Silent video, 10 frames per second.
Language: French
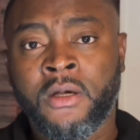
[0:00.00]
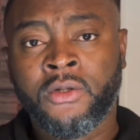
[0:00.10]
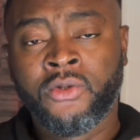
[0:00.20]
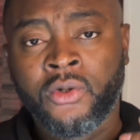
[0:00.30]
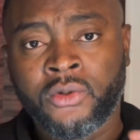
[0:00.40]

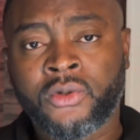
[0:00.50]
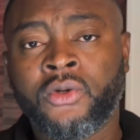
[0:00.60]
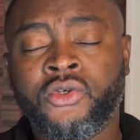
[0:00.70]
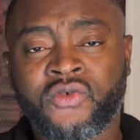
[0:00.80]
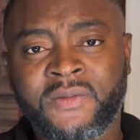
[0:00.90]
Donc,
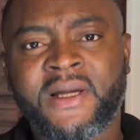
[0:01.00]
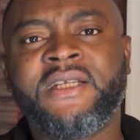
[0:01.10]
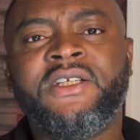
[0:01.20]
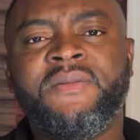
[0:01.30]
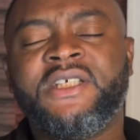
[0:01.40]
je vais te
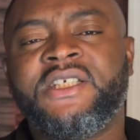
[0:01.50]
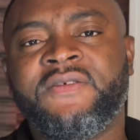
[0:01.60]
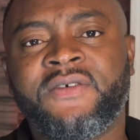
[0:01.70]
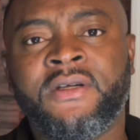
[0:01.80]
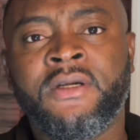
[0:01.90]
parler de mes
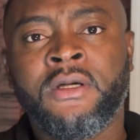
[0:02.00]
chiffres.